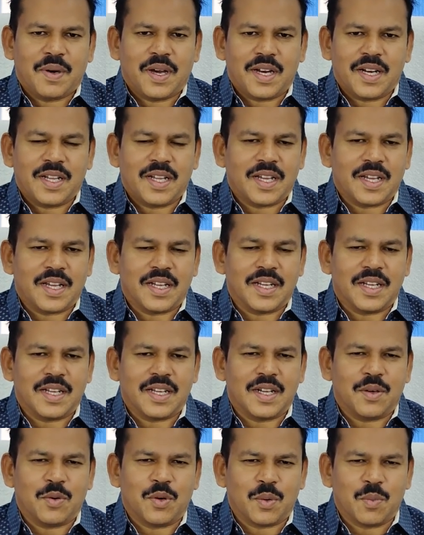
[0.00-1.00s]
பாருங்க
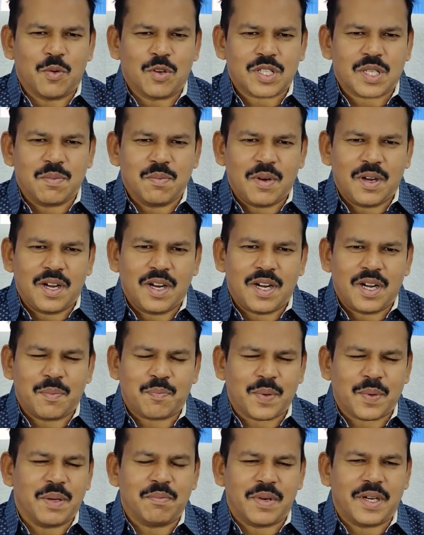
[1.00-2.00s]
ஒரு மோசமான
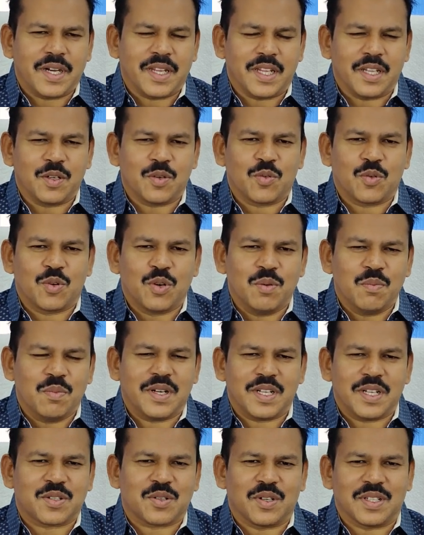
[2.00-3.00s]
பெண்மணி
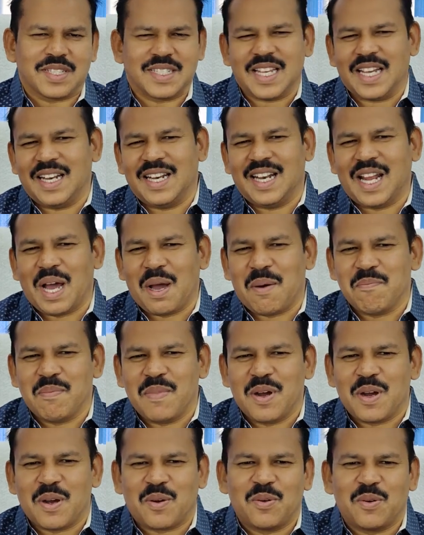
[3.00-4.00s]
குடும்பம் என்ன சொல்லும் சே
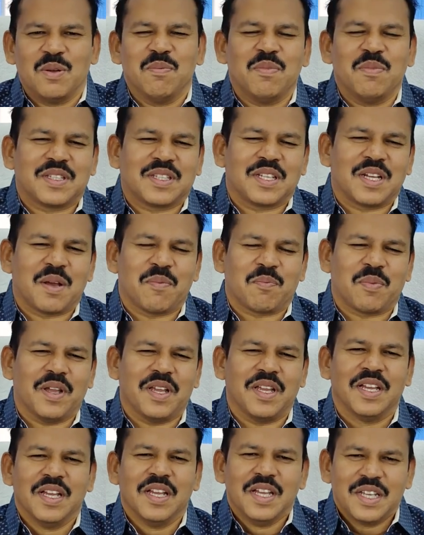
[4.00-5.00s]
நம்ம குடும்பத்துல
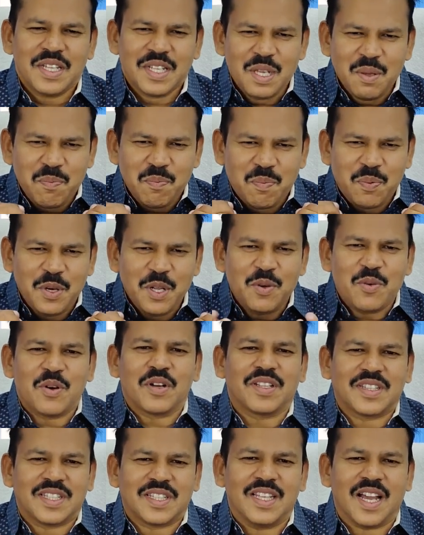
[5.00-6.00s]
போய் இப்படி
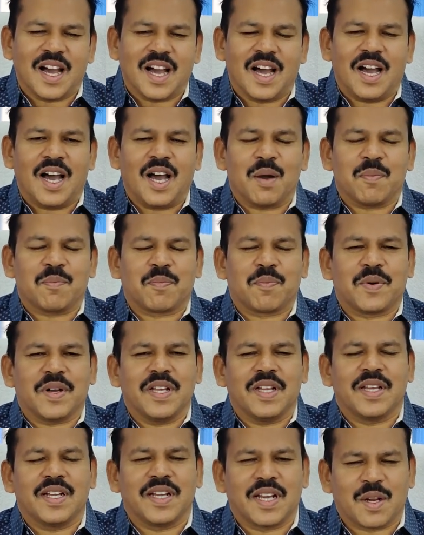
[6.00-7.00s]
ஒருத்தி
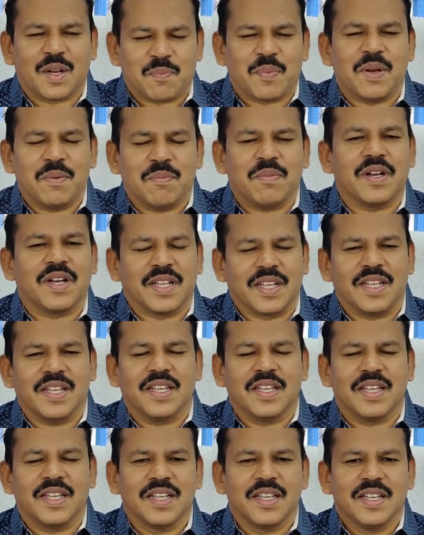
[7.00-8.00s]
அப்படிங்கிற பெண்மணி
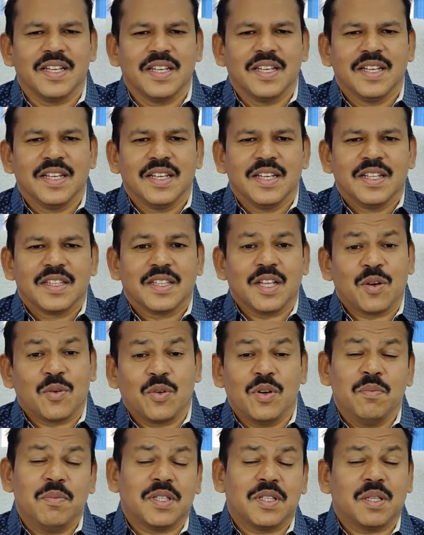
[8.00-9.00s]
தன்
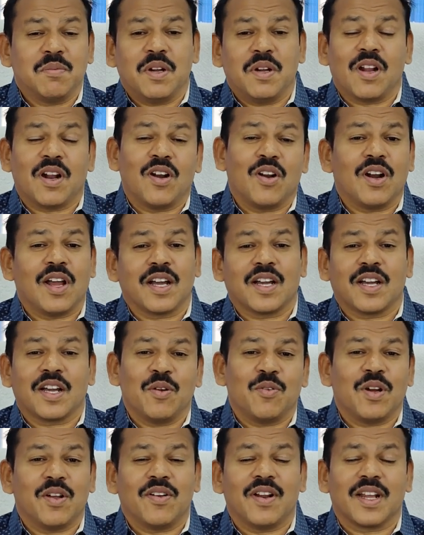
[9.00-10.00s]
குடும்பத்தின் மேல
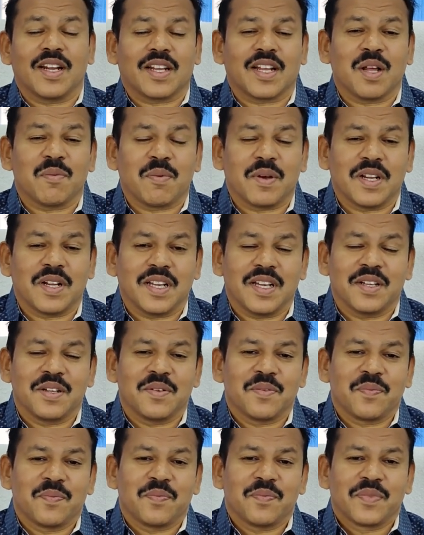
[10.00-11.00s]
அக்கறை உள்ளவளா இருக்கிறா பாருங்க
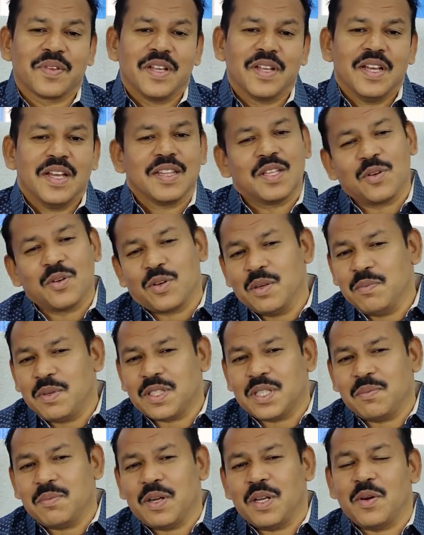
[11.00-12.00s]
தன்
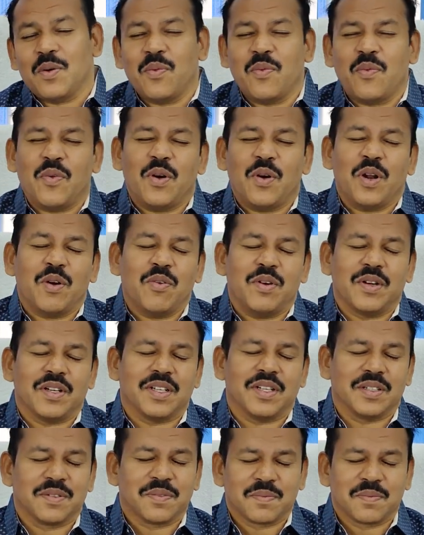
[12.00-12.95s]
குடும்பத்தின் மேல எவ்வளவு